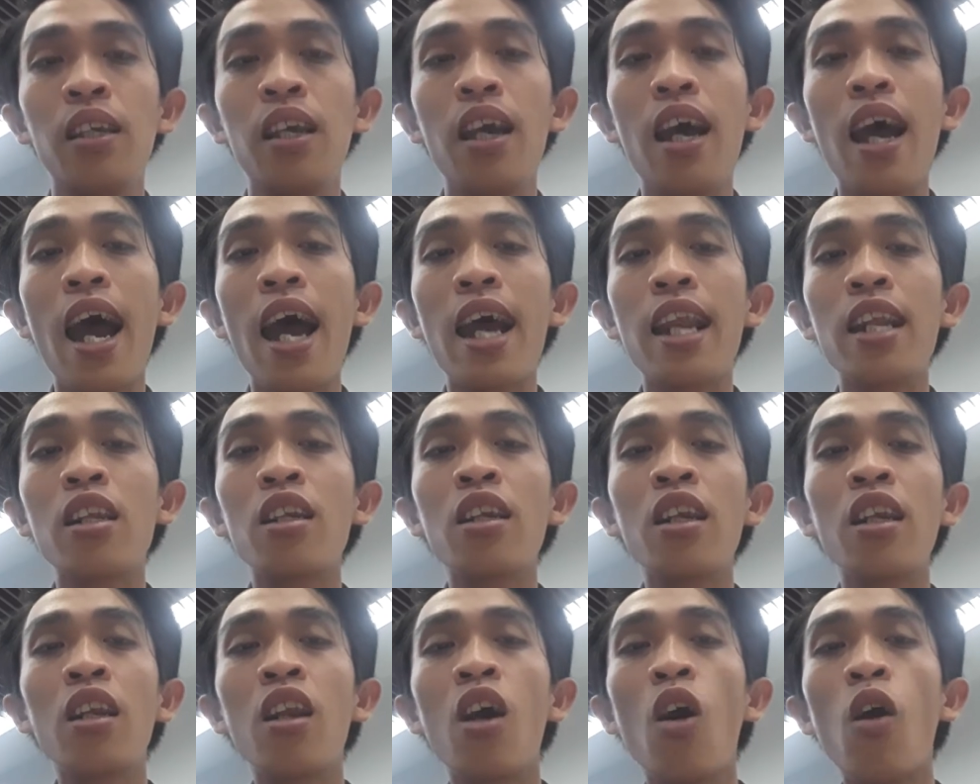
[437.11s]

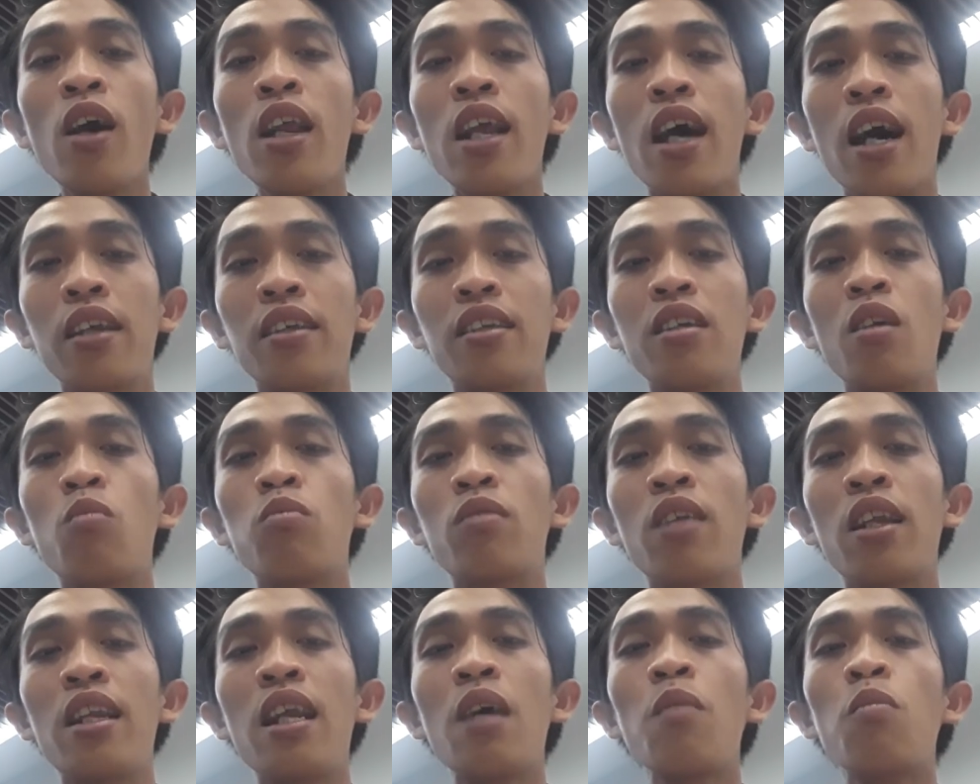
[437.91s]
anh nói là trong
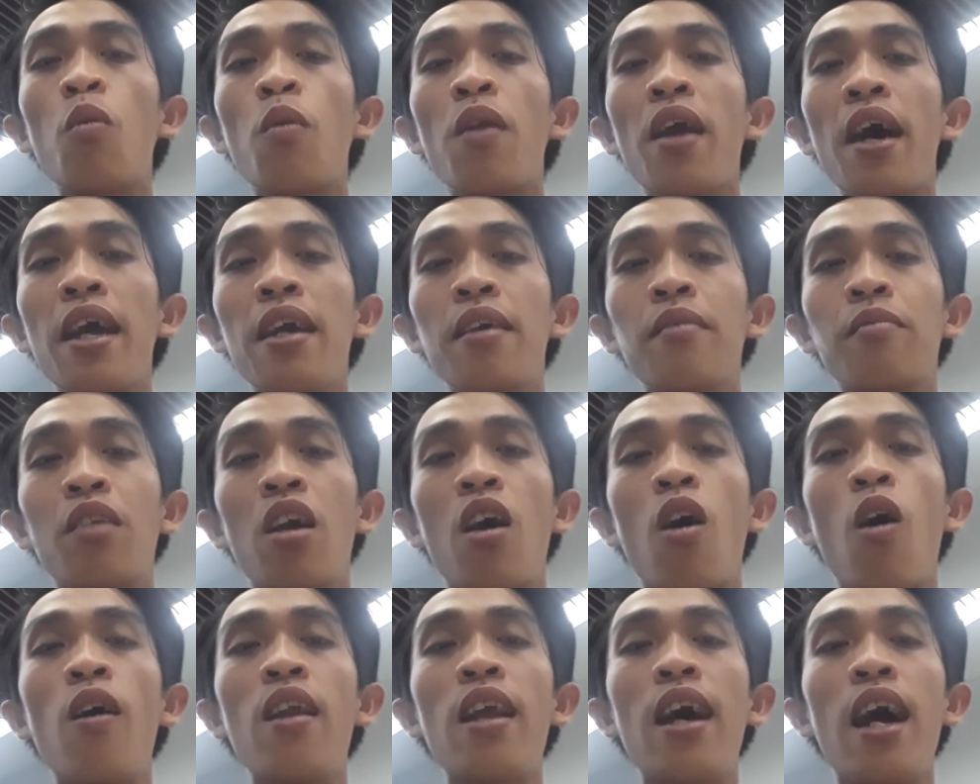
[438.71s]
tỉnh thất bồng lai
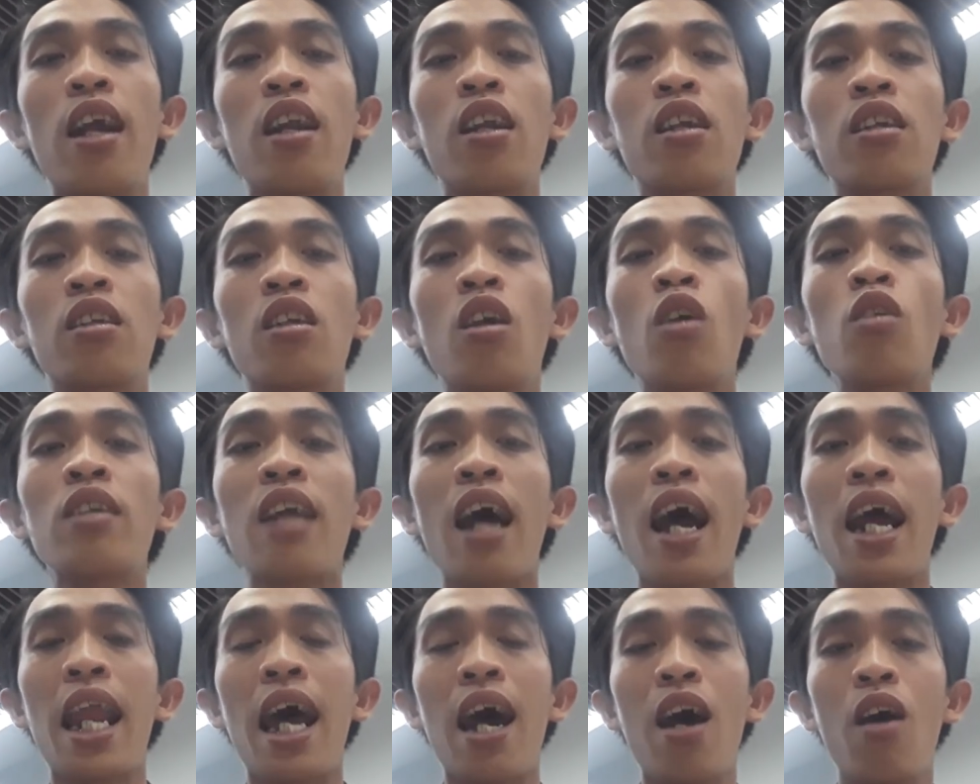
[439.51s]
họ là nó
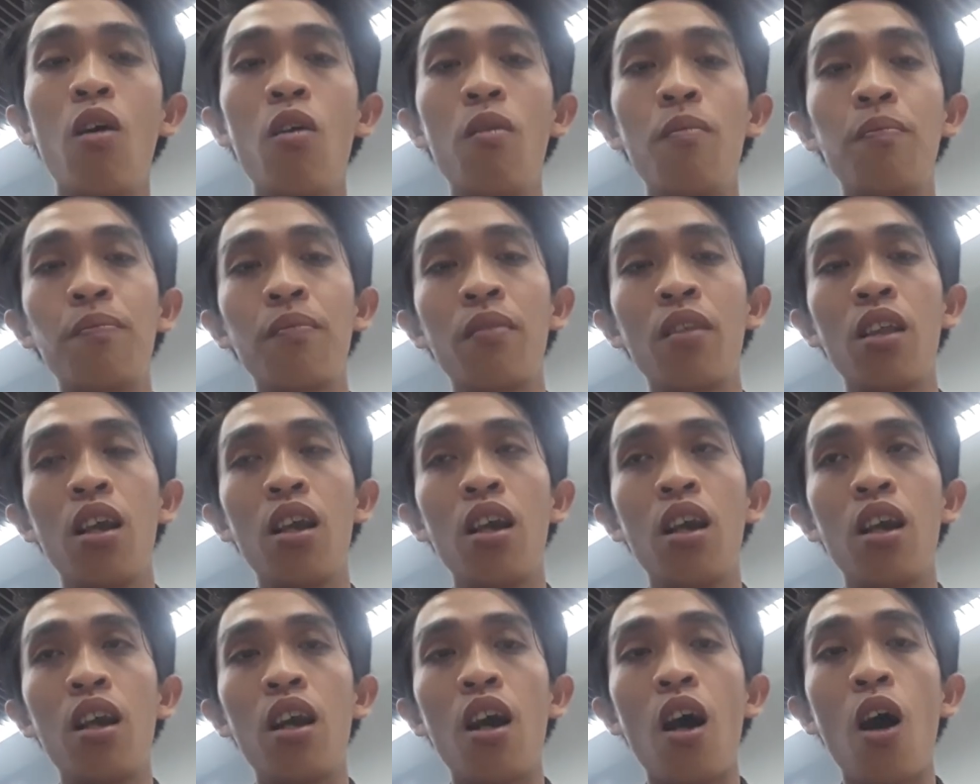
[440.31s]
tà đạo
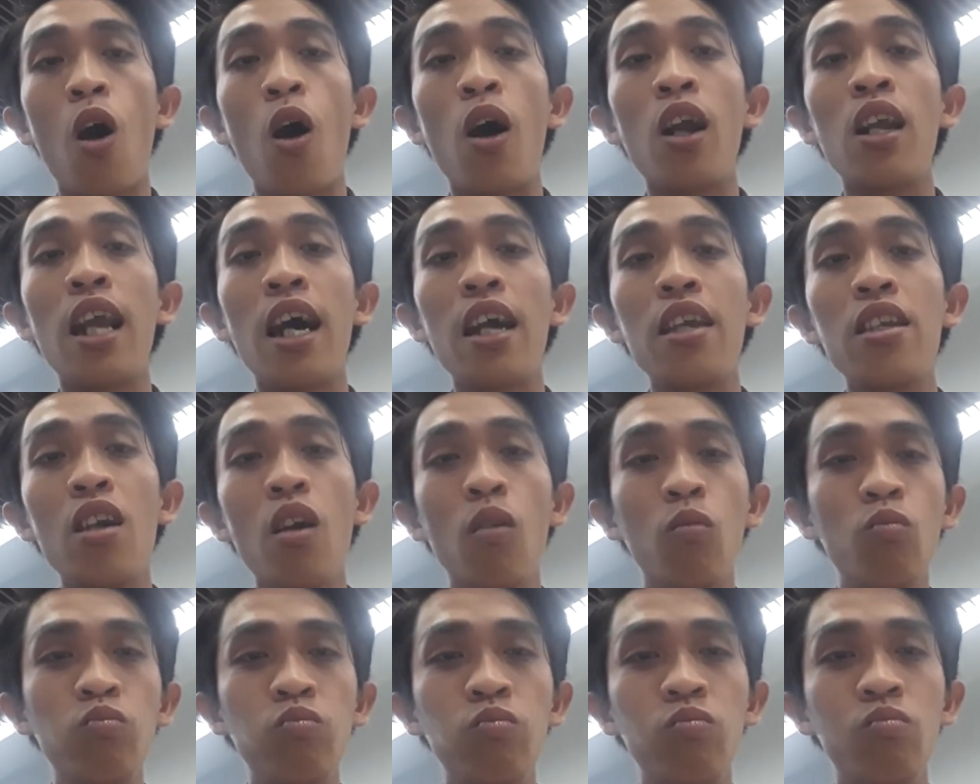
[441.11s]
họ lợi
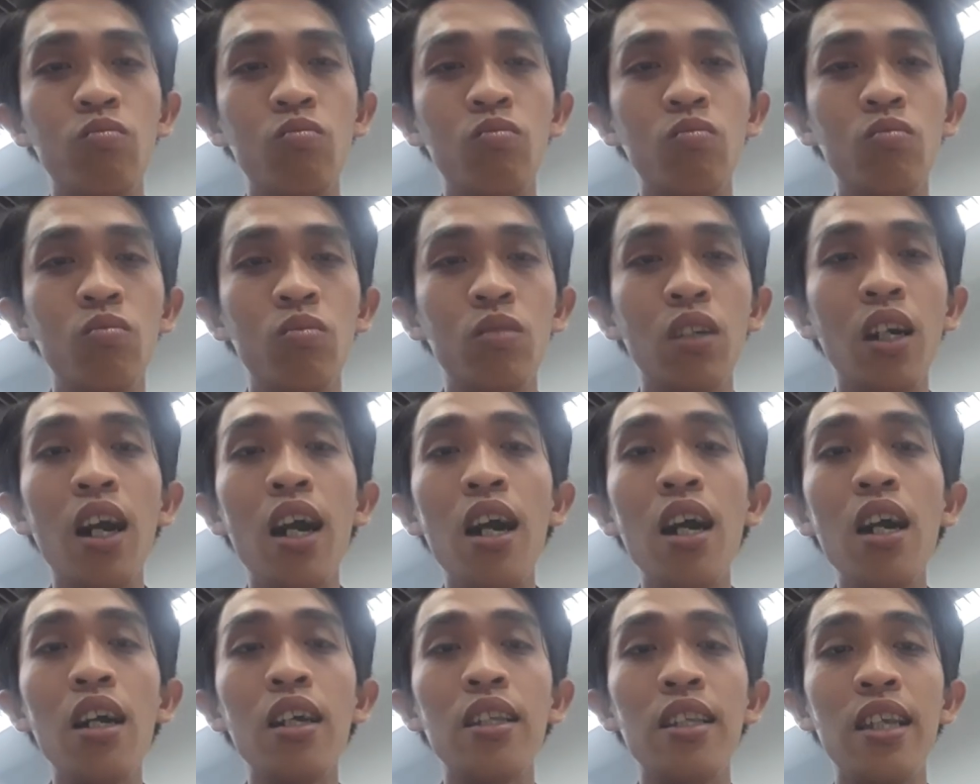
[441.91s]
dụng đó,
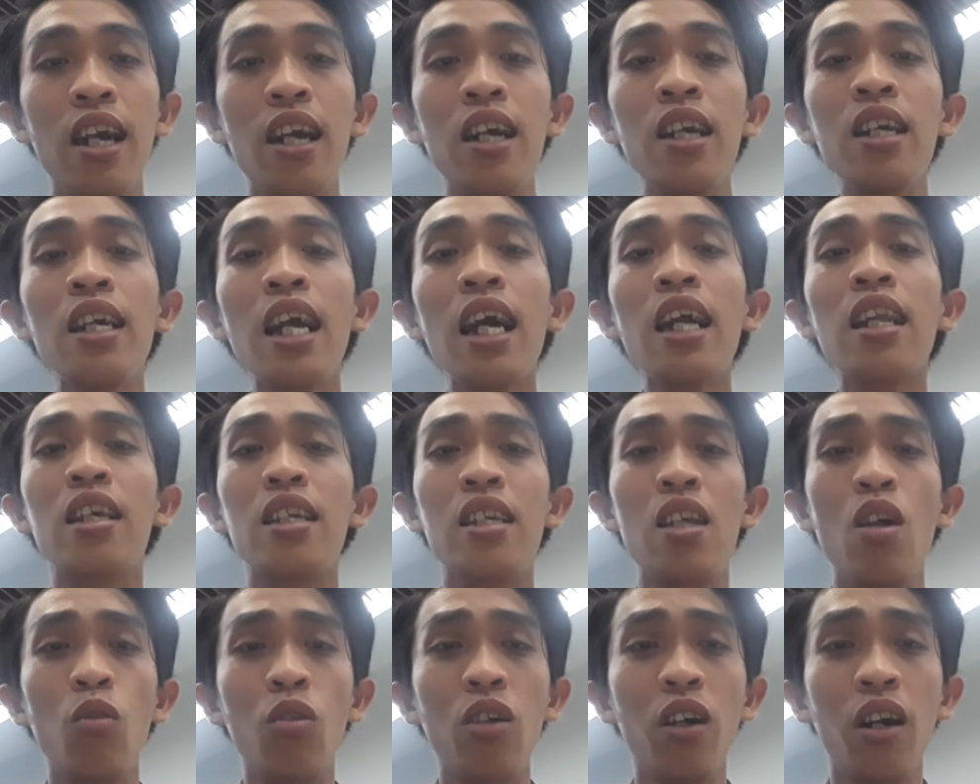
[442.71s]
những rất là
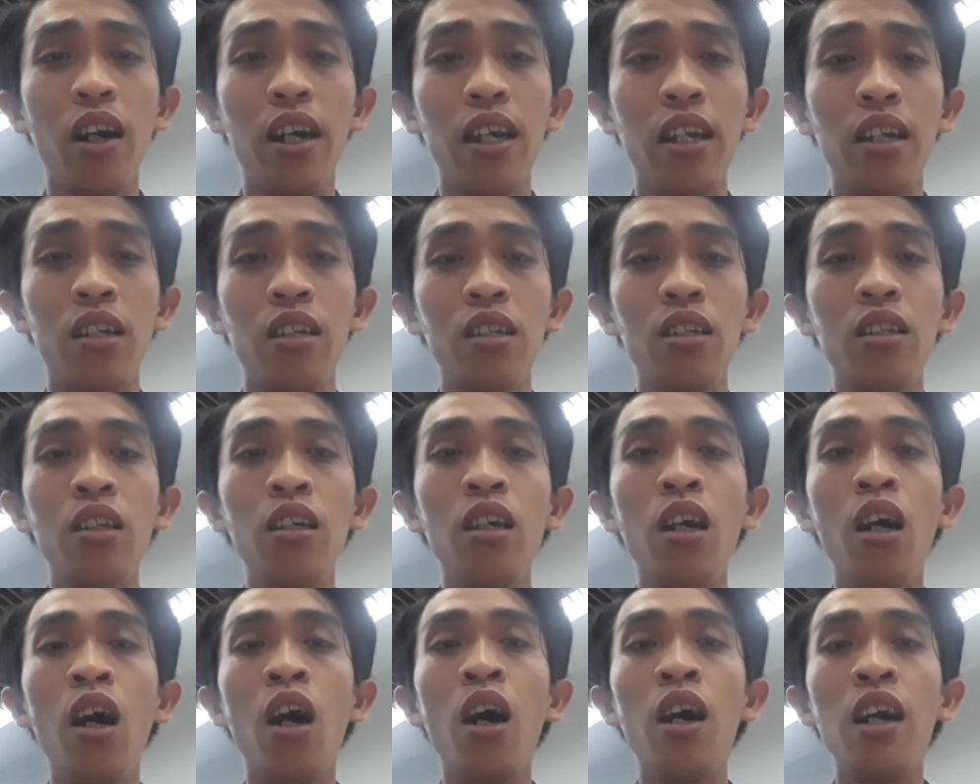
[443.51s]
nhiều người
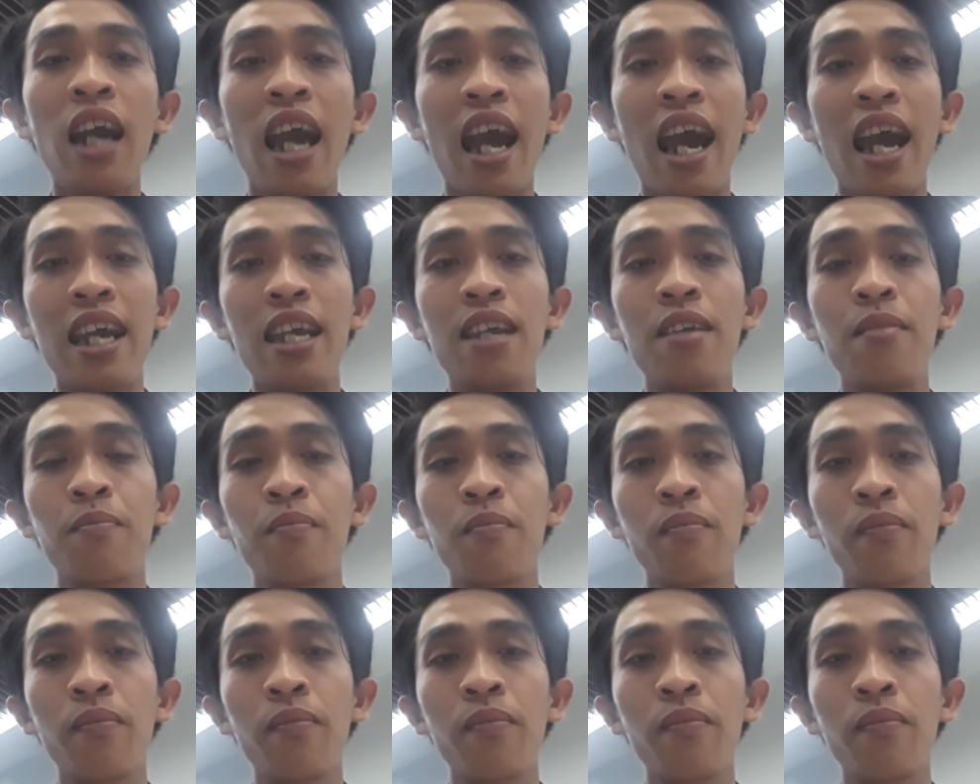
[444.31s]
hư hại